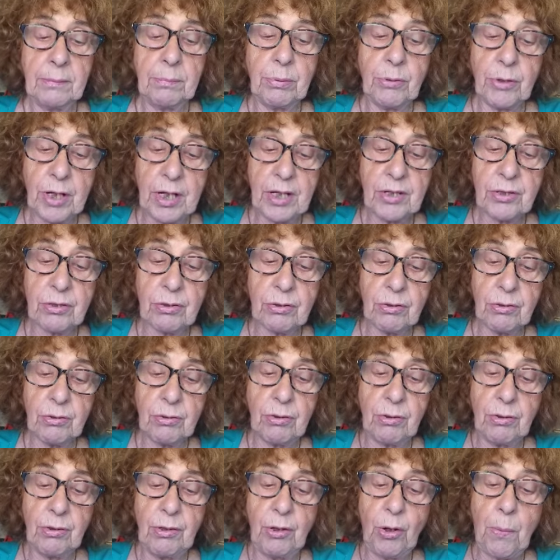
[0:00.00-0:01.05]
Por eso
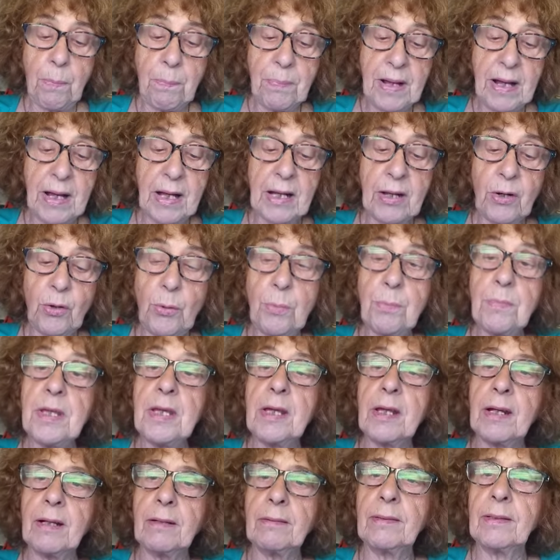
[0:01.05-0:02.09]
los pájaros
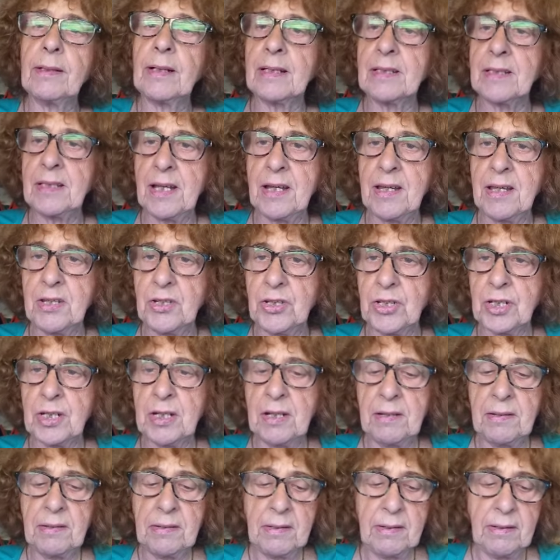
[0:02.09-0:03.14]
migran hacia
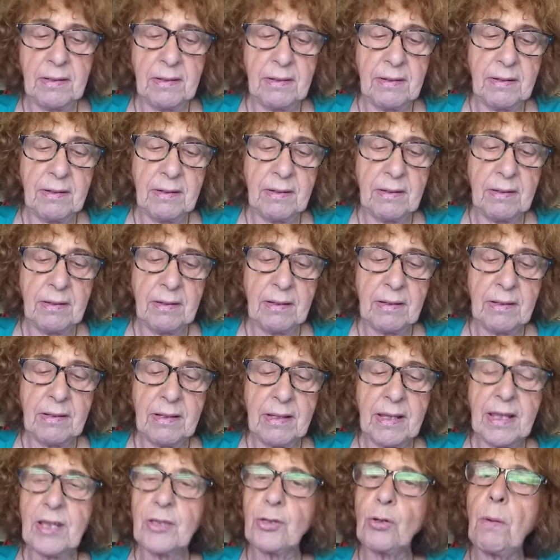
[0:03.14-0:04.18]
ella,
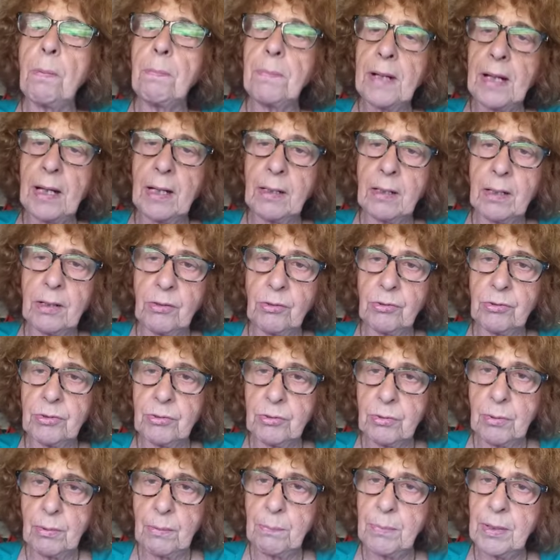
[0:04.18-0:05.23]
esos
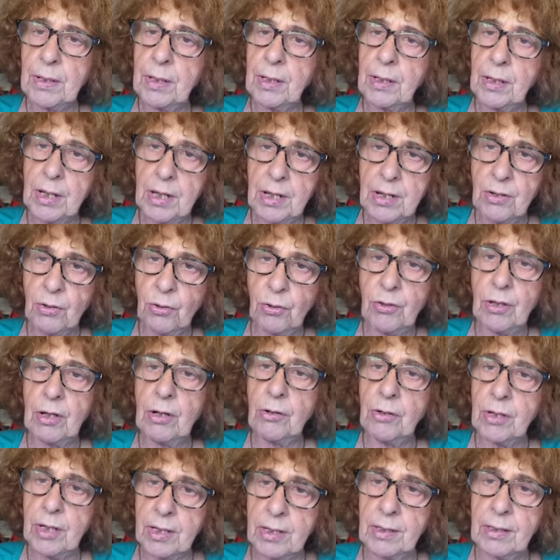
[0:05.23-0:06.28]
pájaros, peregrinos del
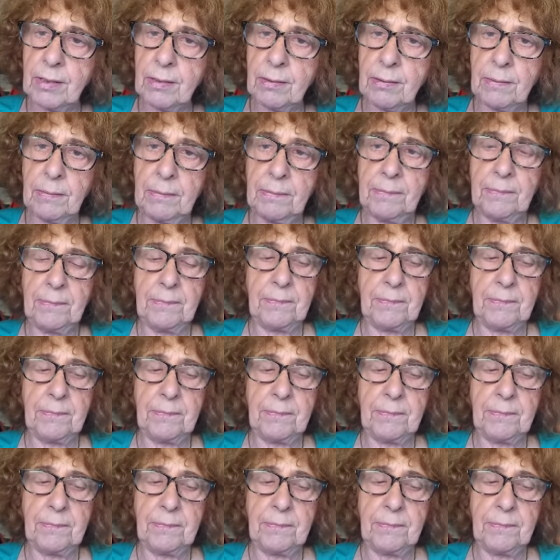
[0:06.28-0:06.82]
origen.